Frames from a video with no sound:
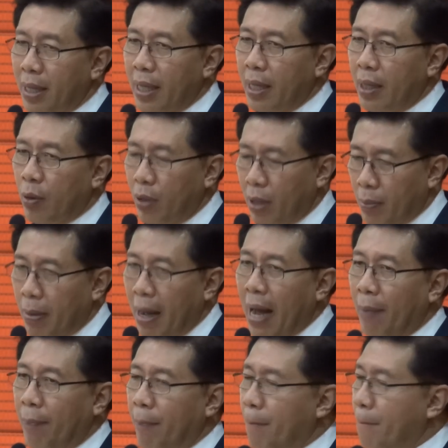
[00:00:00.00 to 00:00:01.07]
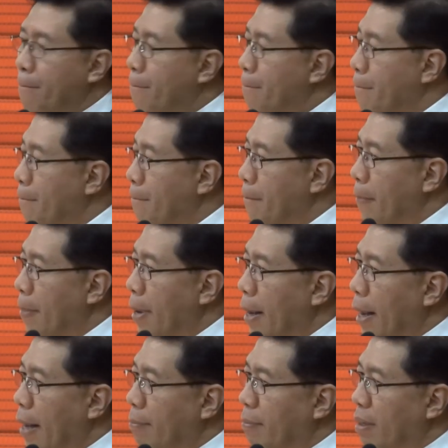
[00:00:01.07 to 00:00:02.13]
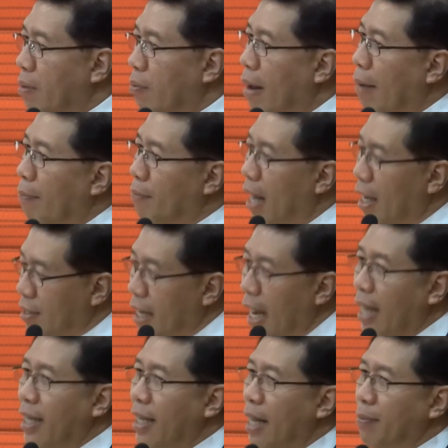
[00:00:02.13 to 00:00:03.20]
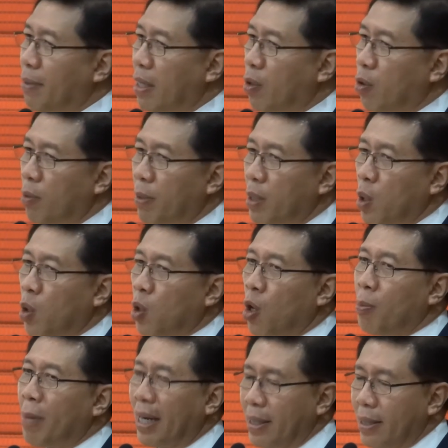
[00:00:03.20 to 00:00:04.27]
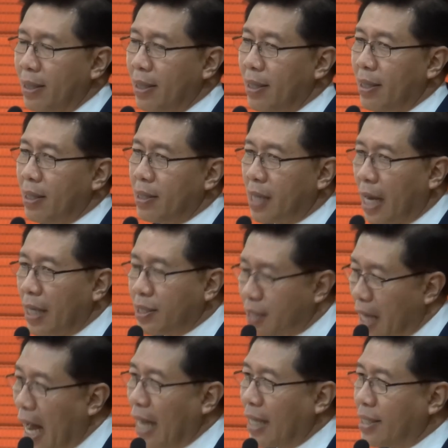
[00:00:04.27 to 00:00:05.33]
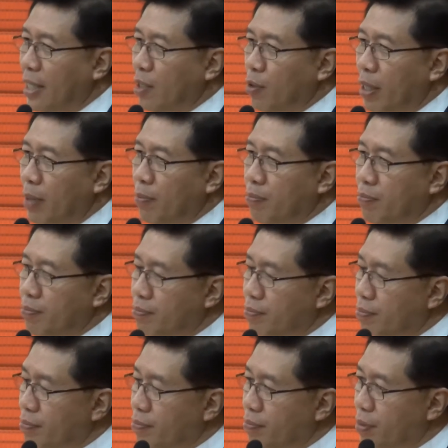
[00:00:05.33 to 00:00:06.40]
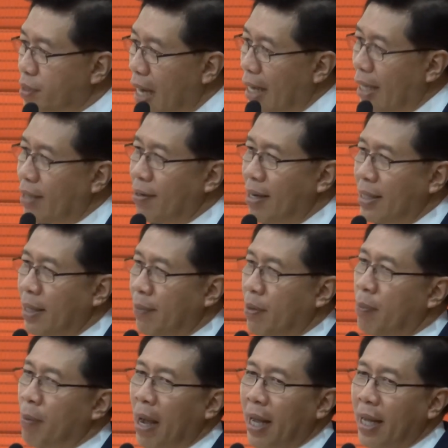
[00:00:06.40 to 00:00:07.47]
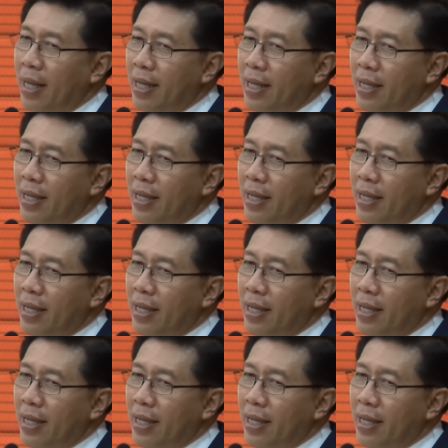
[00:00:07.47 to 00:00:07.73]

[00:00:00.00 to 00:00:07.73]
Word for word: มีคุณภาพให้มีความน่าใช้ให้มีคุณประโยชน์ของมันใช้ทรายเทคโนโลยีใช้ครีเอทีฟเข้าไป